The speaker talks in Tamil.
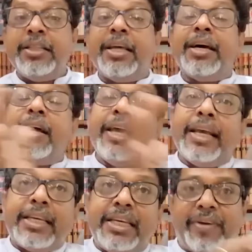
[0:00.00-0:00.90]
இந்த
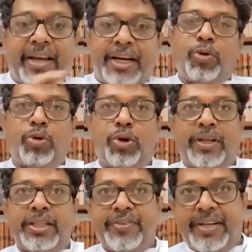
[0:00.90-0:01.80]
ஏக்கியவை அங்கே கொண்டு
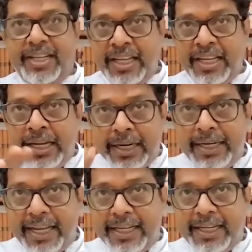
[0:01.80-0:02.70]
வந்துவிட்டு
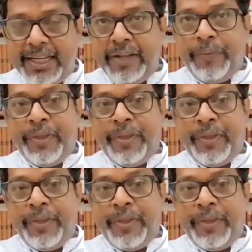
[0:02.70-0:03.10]
இன்றைக்கு